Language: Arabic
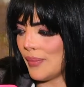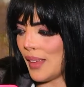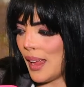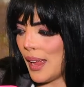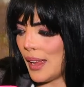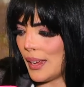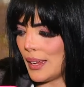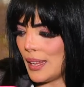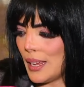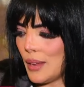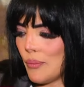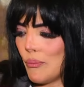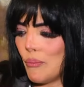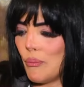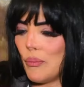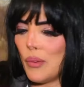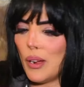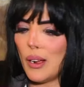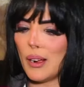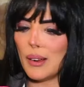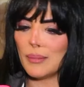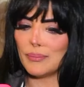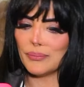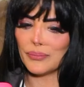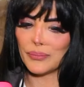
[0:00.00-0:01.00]
اجيب
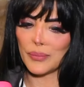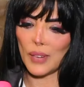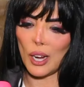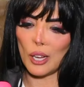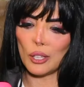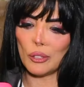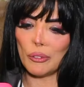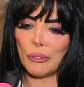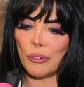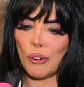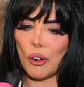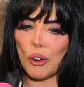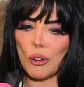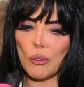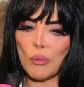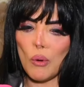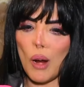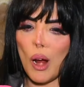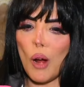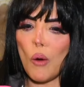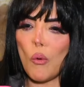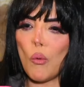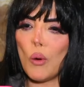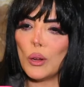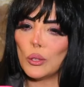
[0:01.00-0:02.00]
اطفال
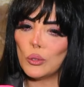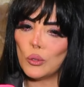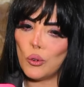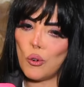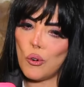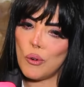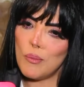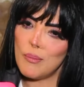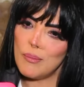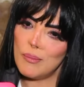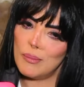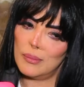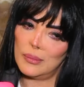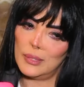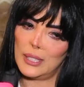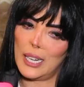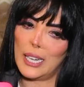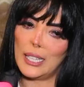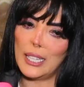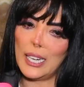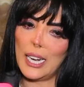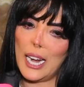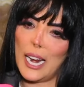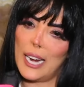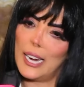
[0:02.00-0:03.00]
واعوضهم
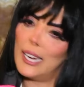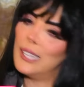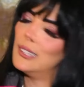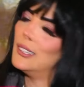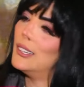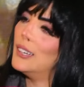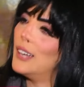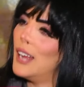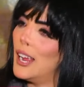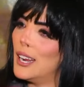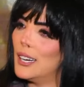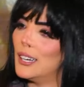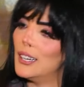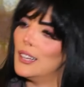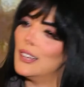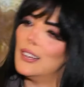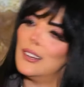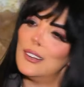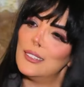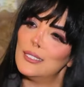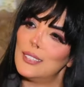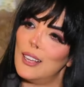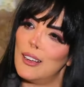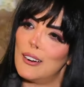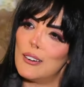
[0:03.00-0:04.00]
عن الحاجات اللي انا
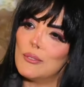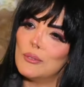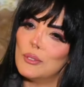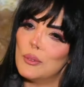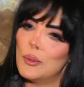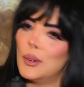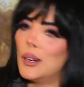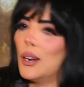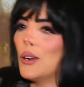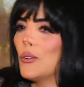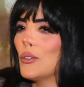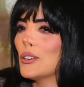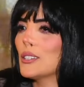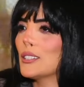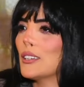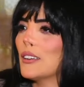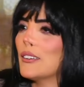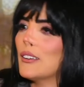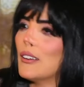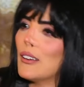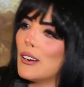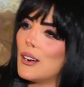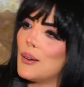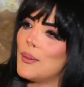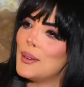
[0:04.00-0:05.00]
اتحرمت منها وانا
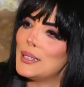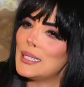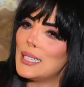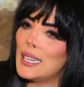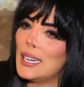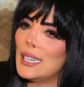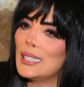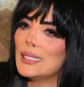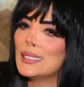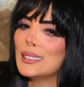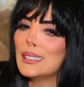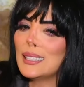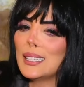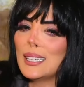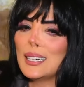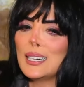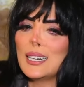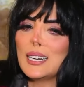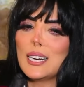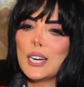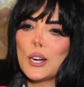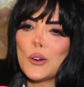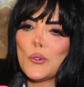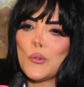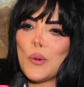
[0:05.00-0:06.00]
صغيره مثلا
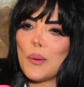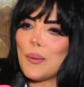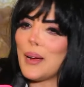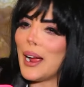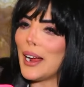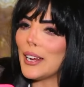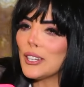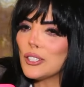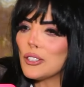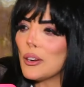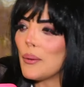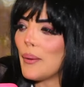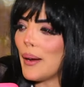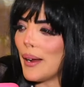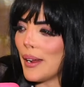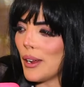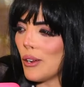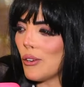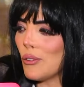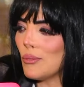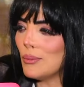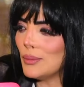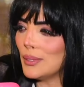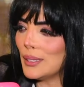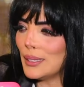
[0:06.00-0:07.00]
وابقى عايشه معاهم